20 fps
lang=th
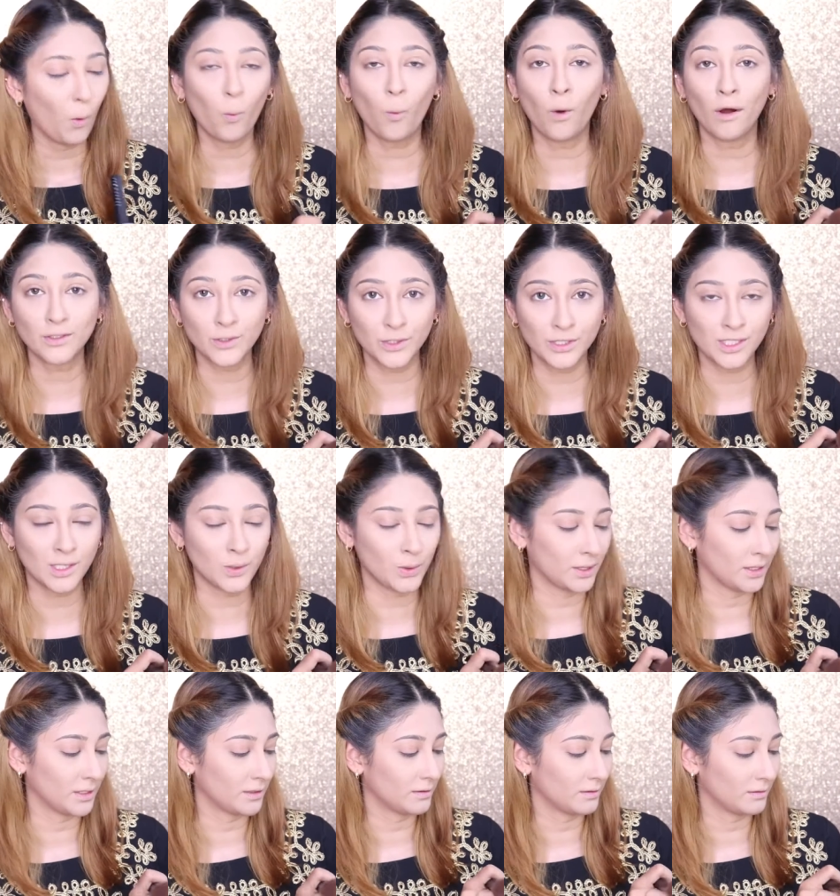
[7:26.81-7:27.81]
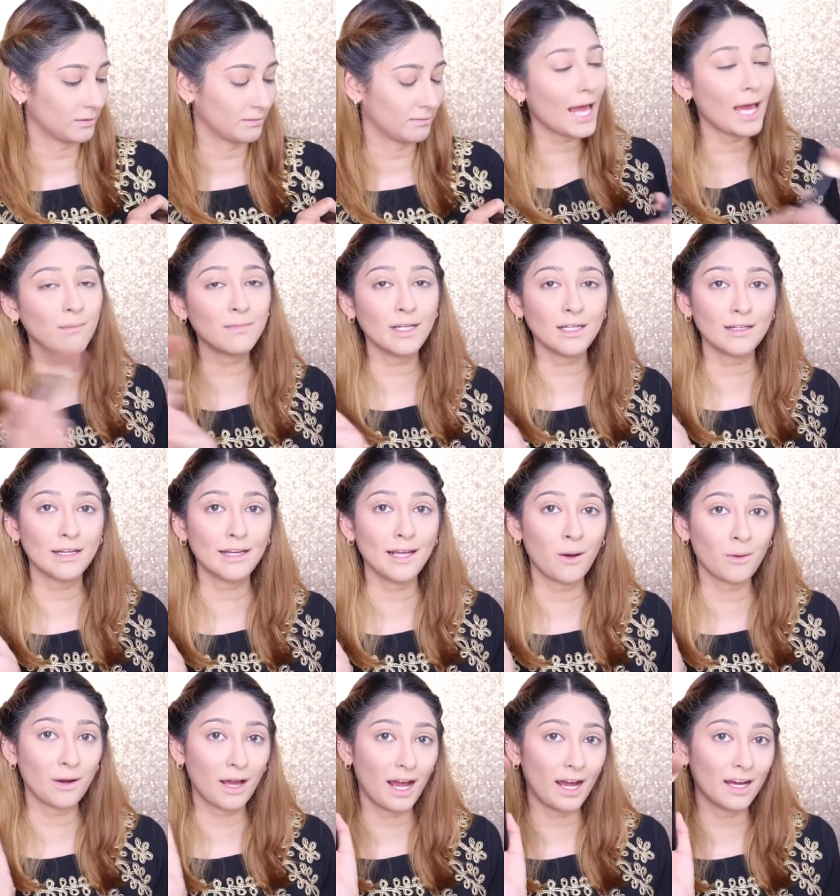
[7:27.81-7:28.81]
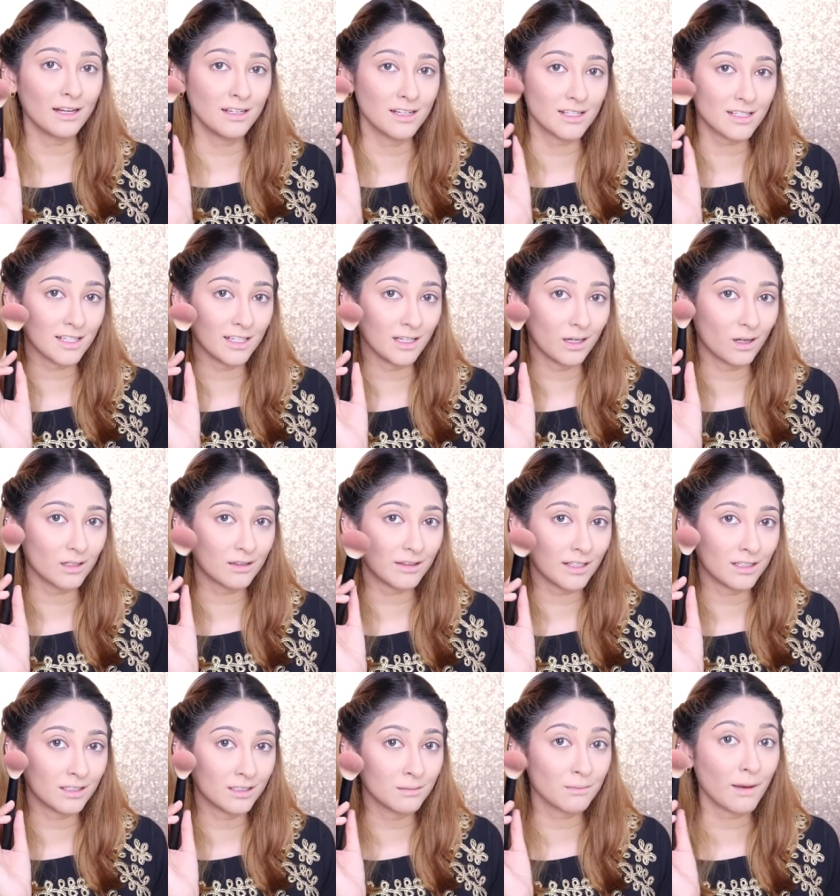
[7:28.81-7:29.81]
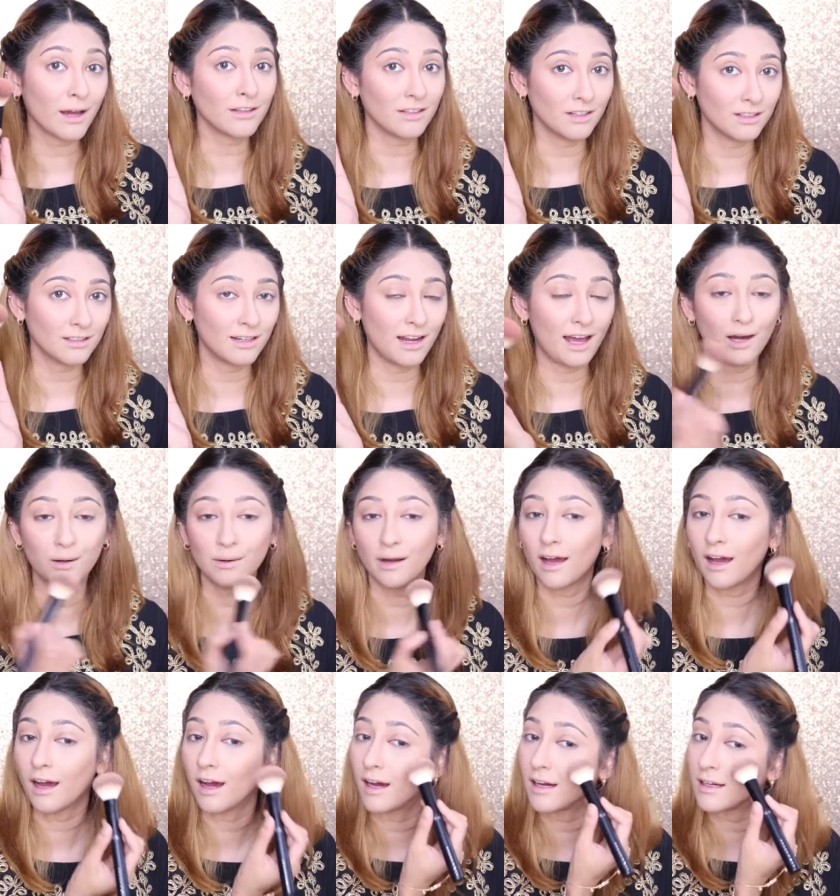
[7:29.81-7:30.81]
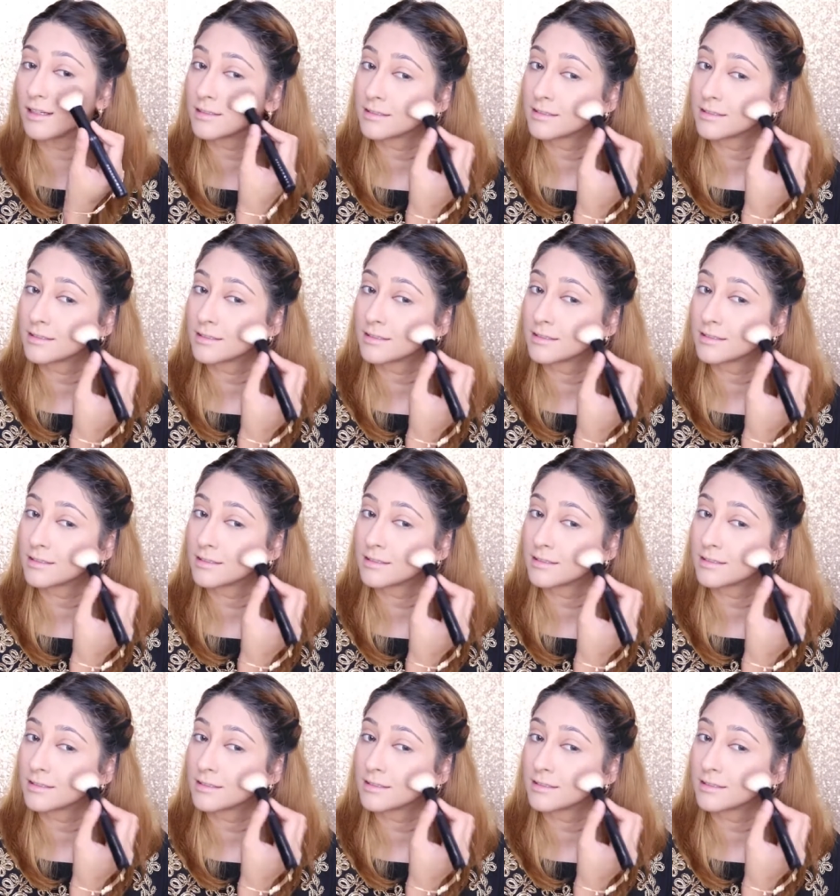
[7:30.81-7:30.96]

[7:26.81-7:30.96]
เวิร์กสุดๆแป้งนิดเดียวนะคะ เนื้อสีก็ติดขึ้นมาเยอะแล้วนะคะ